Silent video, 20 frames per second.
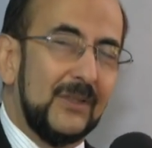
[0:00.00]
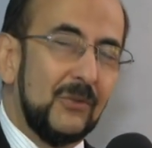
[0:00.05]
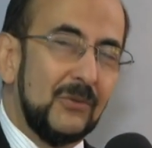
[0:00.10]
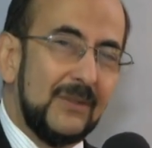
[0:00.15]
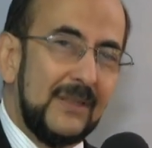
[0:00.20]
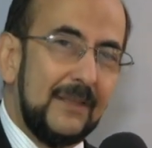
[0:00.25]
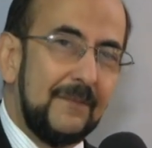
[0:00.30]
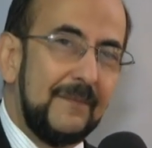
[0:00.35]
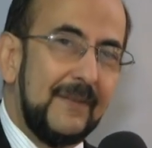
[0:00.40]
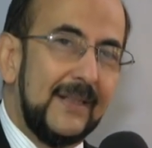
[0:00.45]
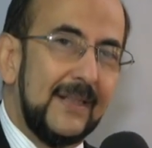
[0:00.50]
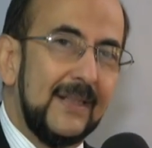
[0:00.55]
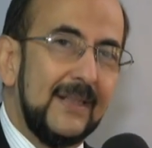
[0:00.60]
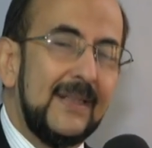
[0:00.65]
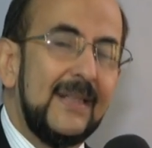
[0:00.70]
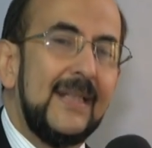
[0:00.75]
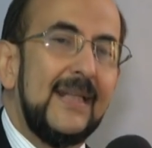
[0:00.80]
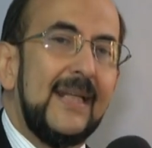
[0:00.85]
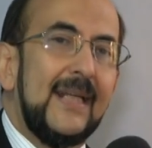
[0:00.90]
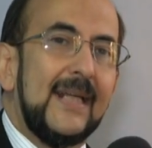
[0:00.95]
Esto significa
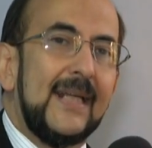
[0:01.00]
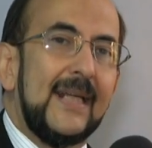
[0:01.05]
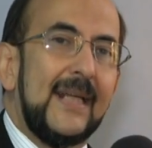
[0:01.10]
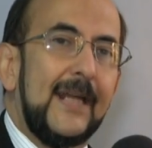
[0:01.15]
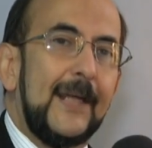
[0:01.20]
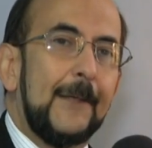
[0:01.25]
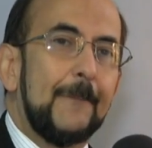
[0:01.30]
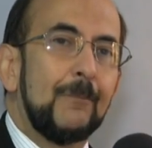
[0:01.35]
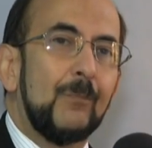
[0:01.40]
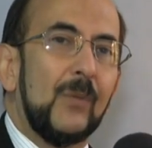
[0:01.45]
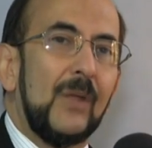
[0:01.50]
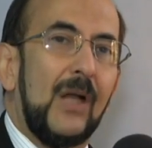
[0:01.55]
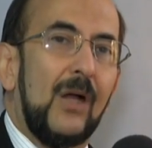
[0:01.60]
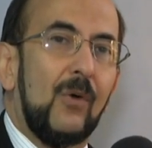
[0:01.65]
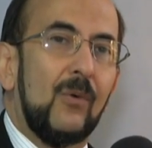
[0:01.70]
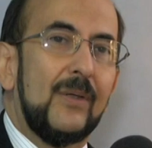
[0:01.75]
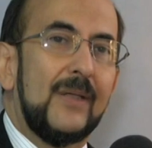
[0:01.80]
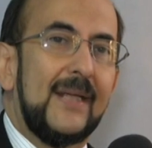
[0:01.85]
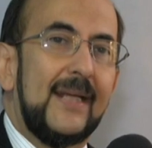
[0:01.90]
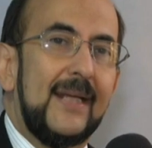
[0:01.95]
que
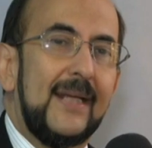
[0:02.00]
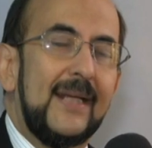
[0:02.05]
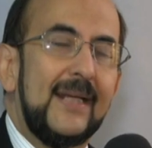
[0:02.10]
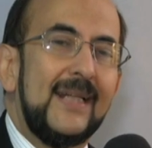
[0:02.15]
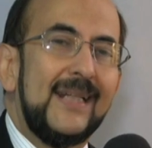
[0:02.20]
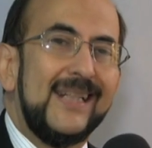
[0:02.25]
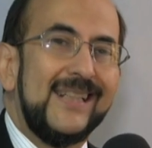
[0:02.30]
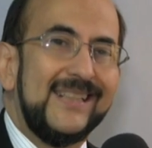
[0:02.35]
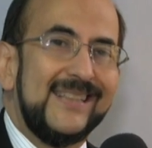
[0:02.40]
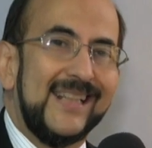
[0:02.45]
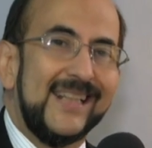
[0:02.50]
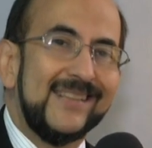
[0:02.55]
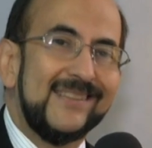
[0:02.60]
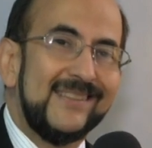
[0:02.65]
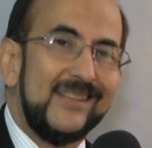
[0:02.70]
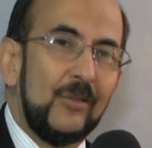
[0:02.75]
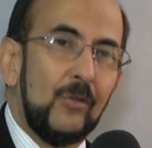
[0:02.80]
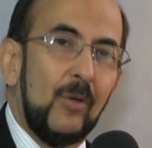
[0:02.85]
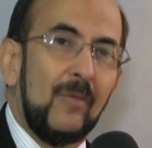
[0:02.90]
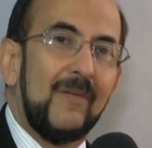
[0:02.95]
aunque ya han
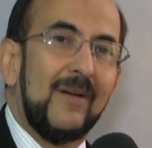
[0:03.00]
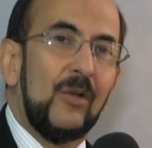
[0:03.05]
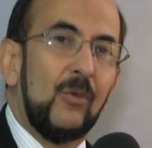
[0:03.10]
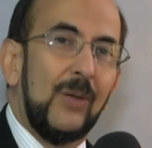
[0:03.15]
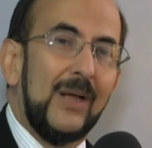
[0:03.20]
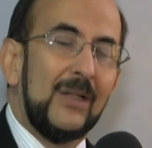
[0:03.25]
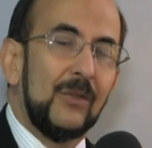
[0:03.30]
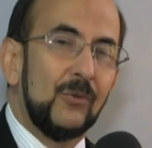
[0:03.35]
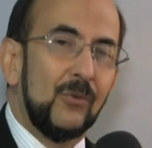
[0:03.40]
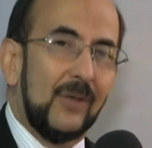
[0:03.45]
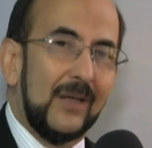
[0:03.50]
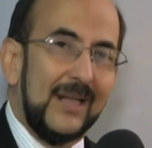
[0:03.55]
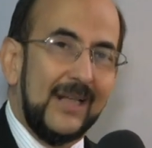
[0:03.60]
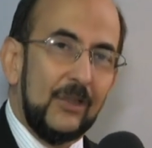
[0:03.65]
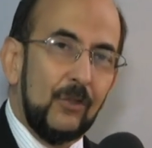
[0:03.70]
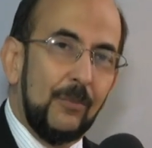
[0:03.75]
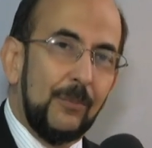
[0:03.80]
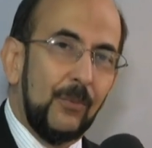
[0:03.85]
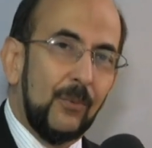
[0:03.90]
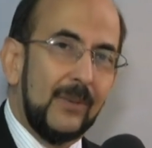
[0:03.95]
sido evaluados
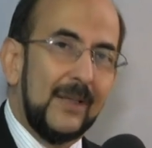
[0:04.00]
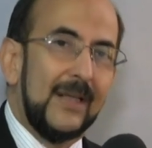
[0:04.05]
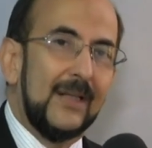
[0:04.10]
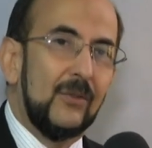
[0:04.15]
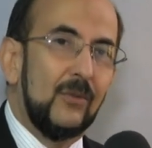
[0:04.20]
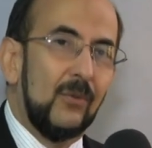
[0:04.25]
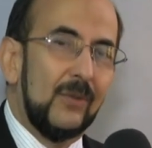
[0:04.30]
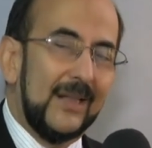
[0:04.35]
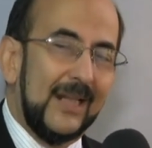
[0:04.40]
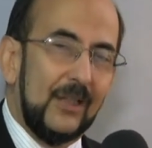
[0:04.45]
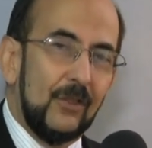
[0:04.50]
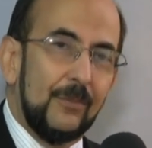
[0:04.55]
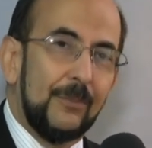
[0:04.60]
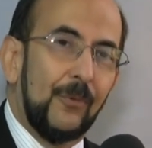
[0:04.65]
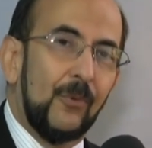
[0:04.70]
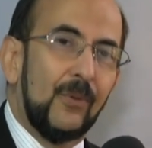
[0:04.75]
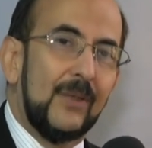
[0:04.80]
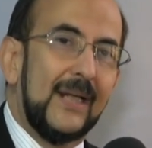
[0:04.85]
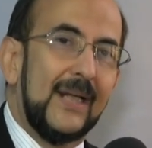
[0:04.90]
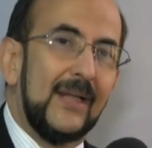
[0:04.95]
rango por rango, grado
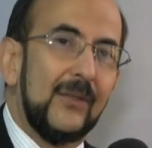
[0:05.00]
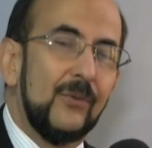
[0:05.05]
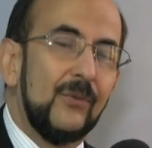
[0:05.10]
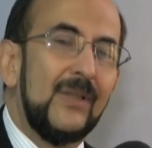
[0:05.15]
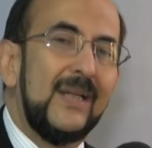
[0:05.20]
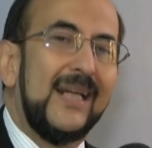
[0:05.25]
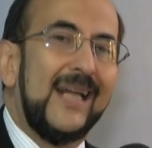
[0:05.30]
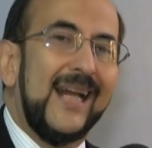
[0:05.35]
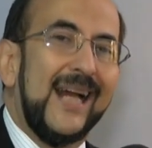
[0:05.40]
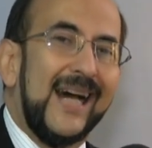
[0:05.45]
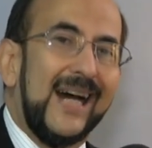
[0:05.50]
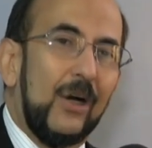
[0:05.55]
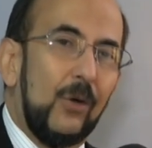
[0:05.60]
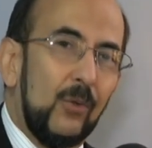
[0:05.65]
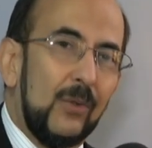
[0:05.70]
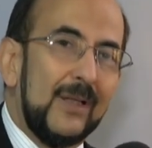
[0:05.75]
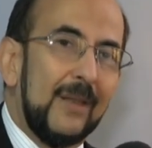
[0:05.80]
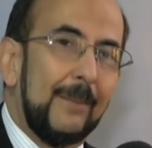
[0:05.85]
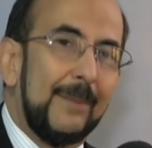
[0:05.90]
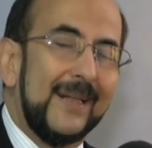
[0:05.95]
por grado,
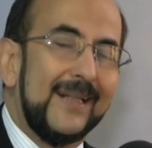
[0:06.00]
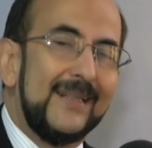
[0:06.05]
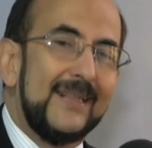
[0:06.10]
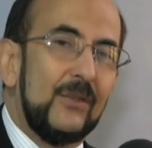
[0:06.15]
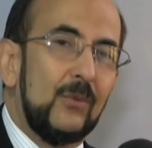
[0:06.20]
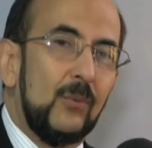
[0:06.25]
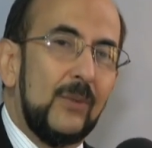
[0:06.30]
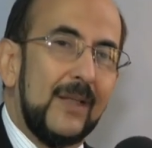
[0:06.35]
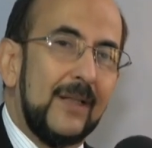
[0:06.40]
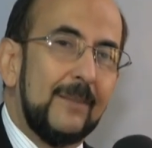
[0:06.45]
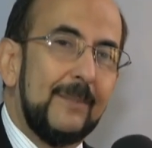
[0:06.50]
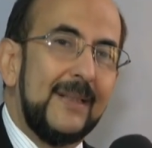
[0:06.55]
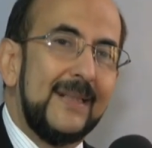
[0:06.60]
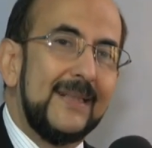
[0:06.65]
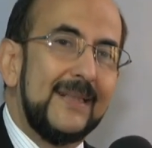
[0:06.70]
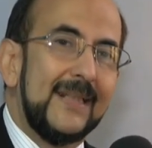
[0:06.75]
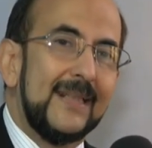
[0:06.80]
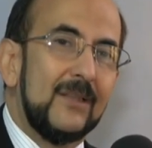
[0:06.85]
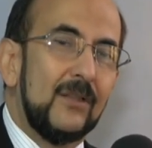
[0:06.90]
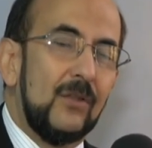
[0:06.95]
ahora
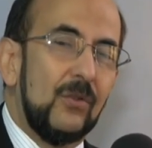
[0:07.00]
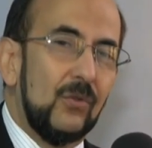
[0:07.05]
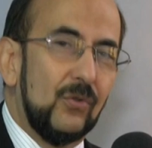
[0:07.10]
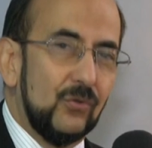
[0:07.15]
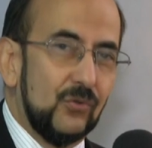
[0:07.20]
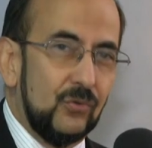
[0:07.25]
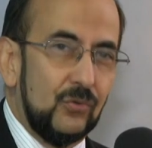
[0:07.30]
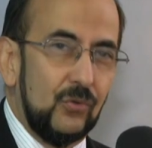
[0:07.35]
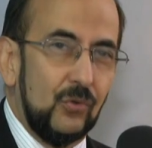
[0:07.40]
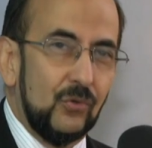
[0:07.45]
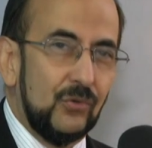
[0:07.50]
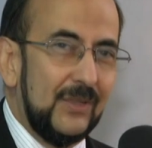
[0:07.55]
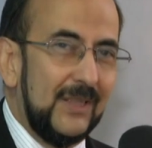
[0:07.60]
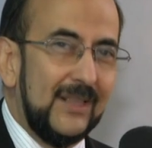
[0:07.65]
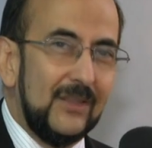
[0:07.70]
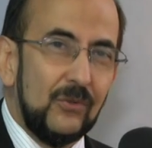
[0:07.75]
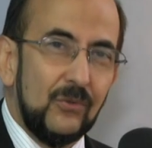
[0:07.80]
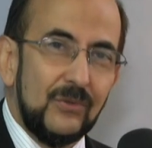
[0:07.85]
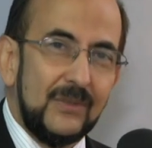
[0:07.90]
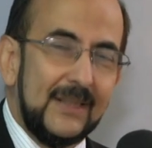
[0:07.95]
particularmente los
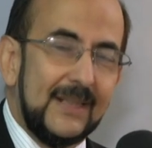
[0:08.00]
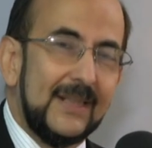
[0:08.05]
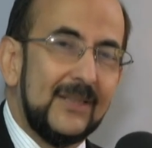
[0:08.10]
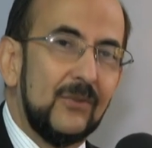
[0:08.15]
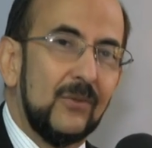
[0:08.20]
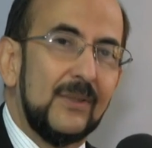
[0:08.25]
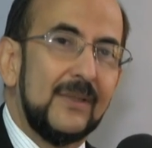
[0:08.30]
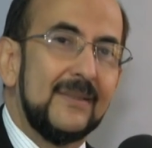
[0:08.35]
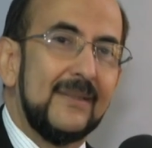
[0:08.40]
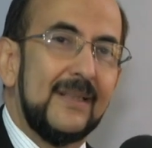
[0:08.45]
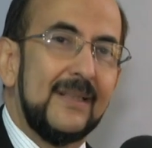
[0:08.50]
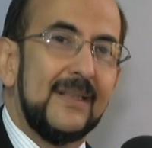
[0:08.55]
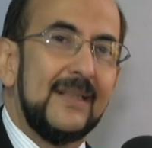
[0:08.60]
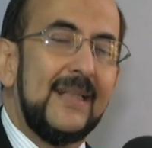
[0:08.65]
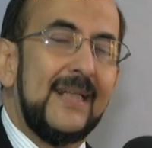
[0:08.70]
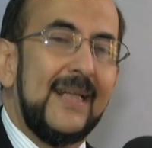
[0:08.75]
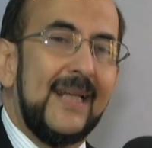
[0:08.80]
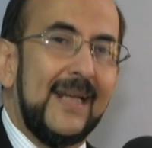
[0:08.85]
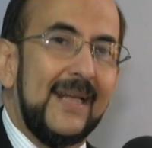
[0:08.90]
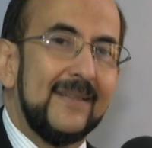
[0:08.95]
200 y tantos que están
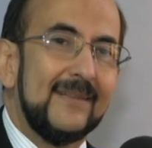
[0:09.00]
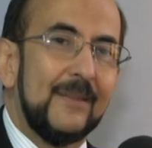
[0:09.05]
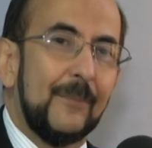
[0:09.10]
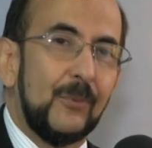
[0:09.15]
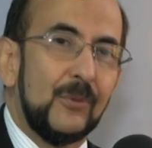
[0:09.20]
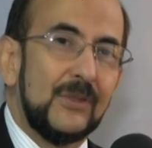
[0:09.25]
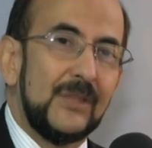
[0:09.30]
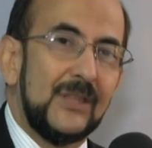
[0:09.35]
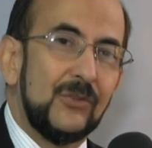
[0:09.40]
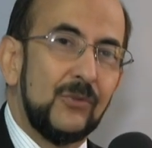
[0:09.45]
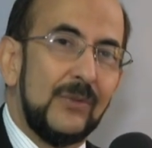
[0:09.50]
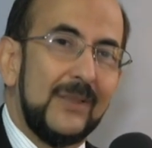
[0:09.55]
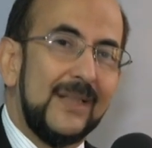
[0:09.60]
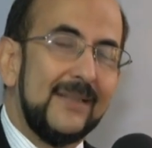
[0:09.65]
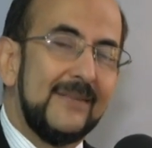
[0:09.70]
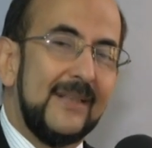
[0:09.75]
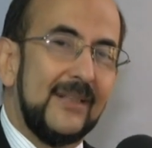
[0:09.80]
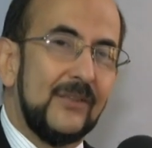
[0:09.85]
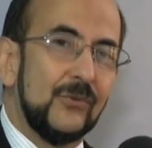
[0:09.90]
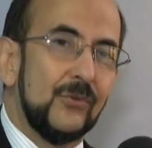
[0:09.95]
en este proceso de
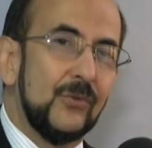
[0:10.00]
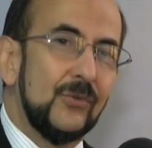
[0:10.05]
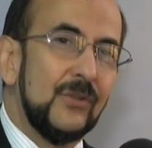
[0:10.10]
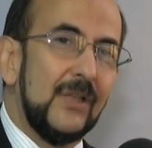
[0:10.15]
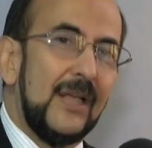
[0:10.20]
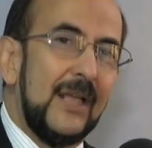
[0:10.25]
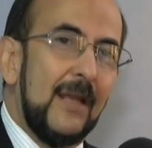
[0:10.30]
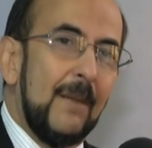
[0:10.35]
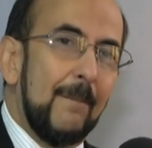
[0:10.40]
ascensos,